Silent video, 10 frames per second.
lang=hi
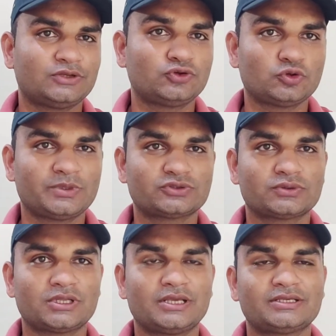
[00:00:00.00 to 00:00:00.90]
यूट्यूबर्स
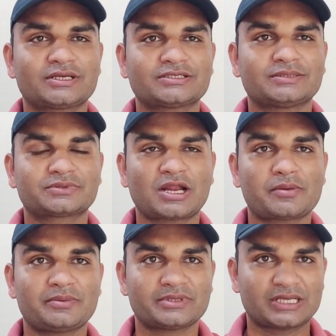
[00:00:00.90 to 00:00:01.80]
होते हैं जिनका
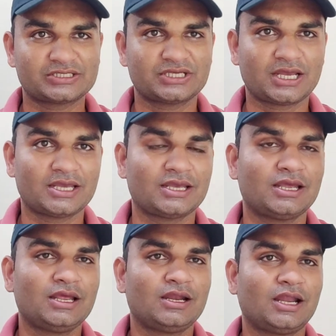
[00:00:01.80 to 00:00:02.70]
सब्सक्राइबर बेस अच्छा है
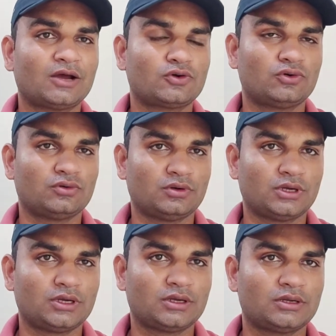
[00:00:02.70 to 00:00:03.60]
लाखों
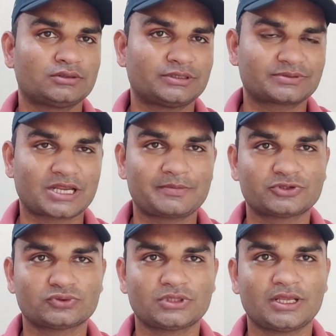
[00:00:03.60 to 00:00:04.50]

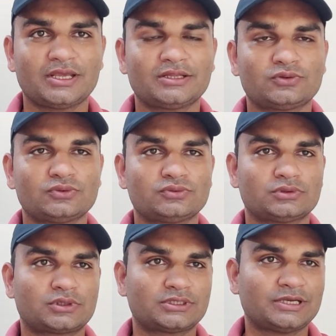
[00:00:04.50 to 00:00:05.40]
सब्सक्राइबर्स होते हैं तो
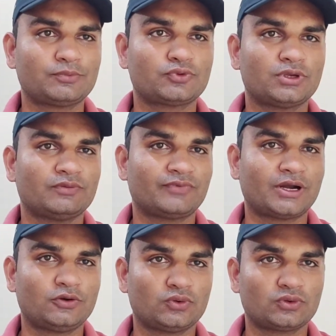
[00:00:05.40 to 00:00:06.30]
जब कोई
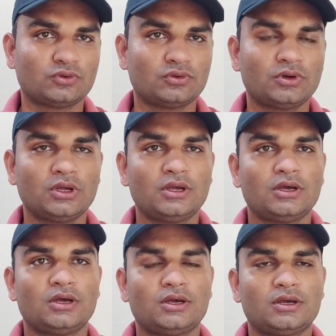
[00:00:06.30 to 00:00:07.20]
ब्रांड उनको
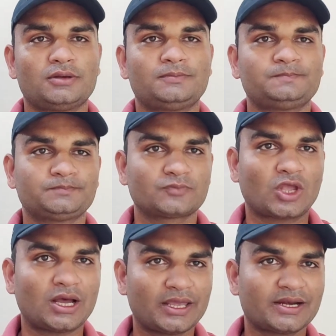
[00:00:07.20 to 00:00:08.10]
आ,
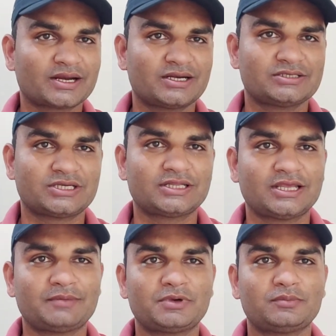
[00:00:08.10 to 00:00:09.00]
हायर करना
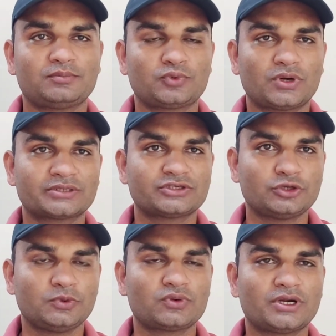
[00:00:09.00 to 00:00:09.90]
चाहता है अपना प्रोडक्ट
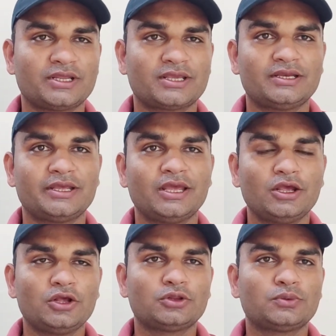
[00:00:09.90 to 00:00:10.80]
रिव्यू करने के लिए
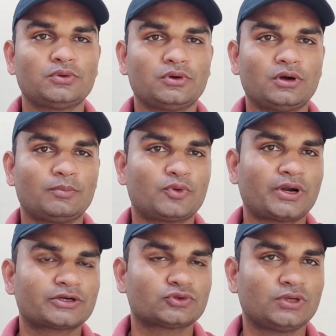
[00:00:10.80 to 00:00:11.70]
तो
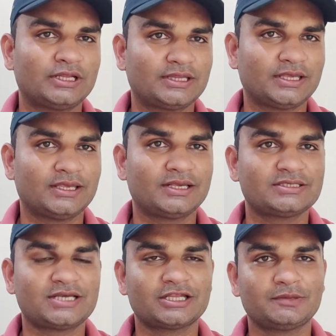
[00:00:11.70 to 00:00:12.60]
प्रोडक्ट तो लेते ही हैं
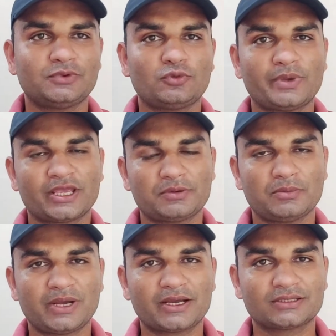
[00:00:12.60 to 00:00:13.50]
साथ में रुपए की भी
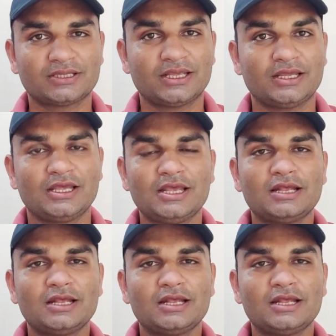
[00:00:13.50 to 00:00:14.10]
मांग करते हैं